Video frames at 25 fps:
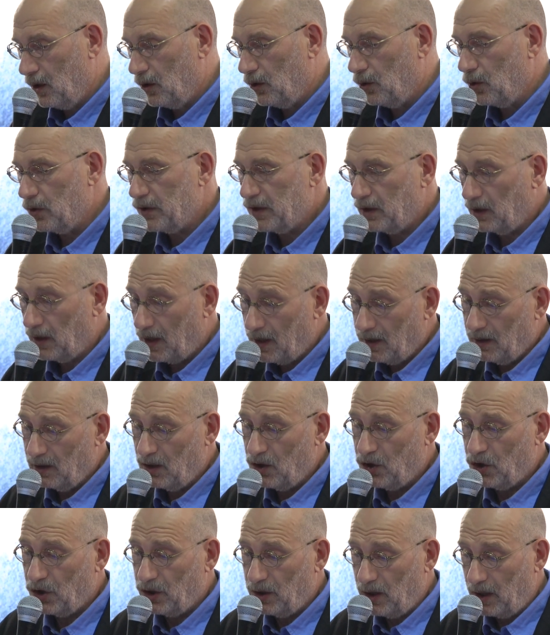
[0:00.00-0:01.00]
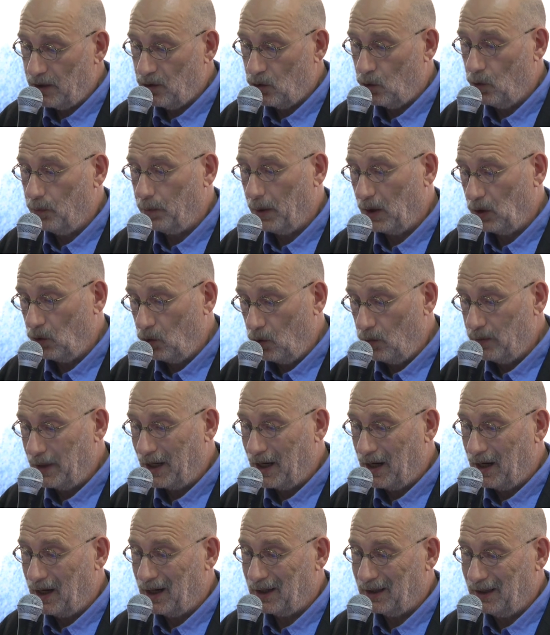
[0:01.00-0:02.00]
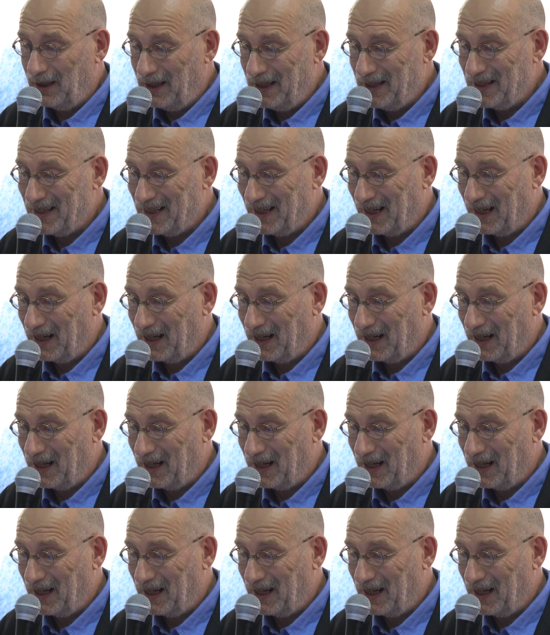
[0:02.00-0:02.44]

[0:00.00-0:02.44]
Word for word: Но странно читать у потомка ордынца